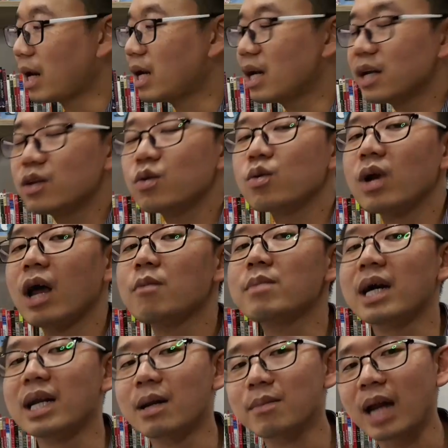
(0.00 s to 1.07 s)
มันเลยดูแล้ว
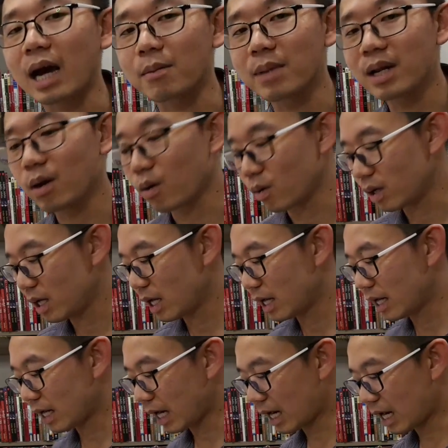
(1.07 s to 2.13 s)
เหมือนน้ำหนักไม่ลง
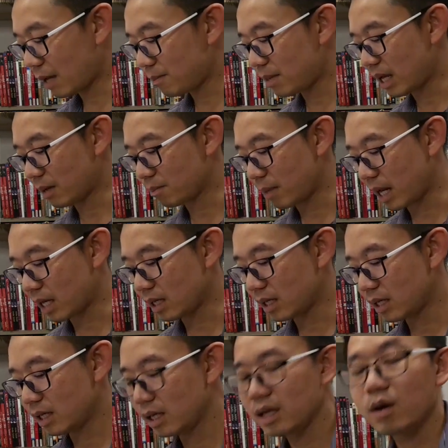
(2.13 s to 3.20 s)
ดังนั้นให้เปลี่ยนเป็น
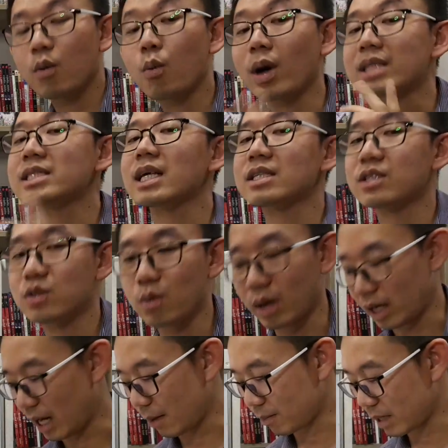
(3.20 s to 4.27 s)
วัดสัดส่
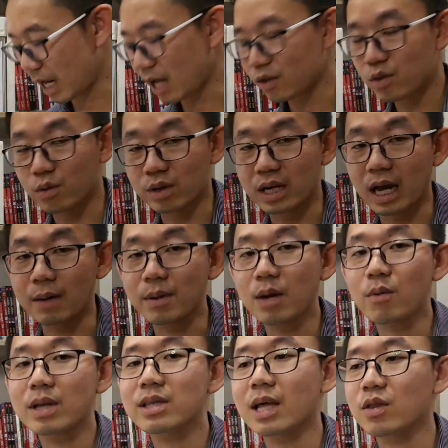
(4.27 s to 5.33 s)
วนครับง่ายสุดนะครับ
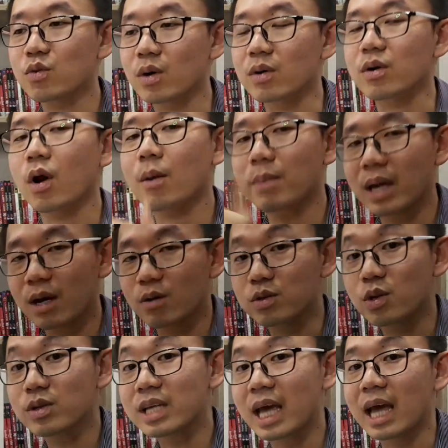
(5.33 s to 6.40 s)
ให้วัดสัดส่วนรอบเอว
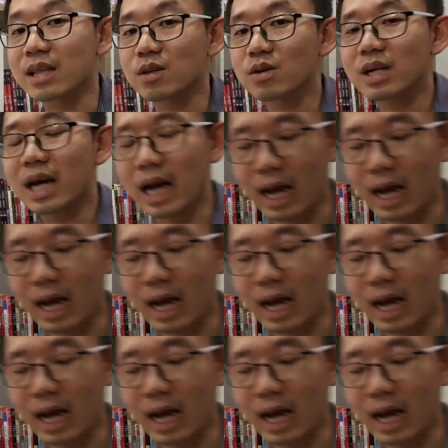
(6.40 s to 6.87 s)
ต้นแขนต้น